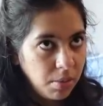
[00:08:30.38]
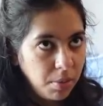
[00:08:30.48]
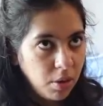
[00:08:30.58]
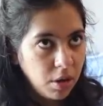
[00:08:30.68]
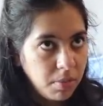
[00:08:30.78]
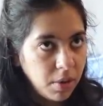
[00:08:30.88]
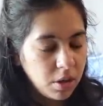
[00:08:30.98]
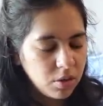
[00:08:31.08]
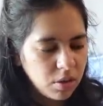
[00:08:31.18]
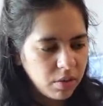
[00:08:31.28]
पौने
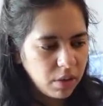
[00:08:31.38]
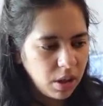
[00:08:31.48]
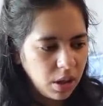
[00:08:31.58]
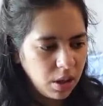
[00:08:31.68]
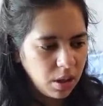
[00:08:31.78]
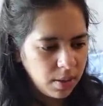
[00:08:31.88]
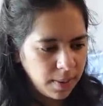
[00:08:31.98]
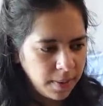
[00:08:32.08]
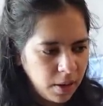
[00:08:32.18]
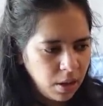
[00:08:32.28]
पाँच होने वाले
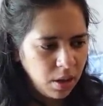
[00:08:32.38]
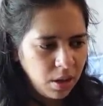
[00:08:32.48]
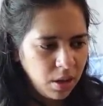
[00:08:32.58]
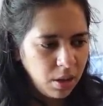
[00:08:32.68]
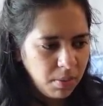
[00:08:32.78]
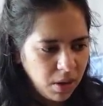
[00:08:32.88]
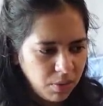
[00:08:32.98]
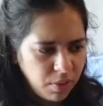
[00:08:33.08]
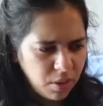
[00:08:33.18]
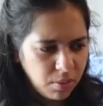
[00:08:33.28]

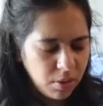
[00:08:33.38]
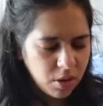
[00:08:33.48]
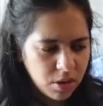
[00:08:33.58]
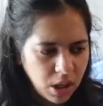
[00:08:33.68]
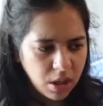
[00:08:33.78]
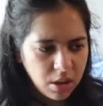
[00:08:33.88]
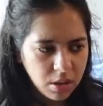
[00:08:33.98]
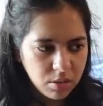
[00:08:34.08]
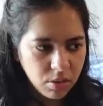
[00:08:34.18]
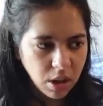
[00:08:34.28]
हमारा वाटर ब्लॉक साढ़े
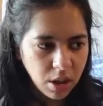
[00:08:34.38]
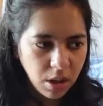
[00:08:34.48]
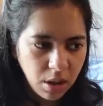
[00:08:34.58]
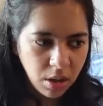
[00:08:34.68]
दस हो गया था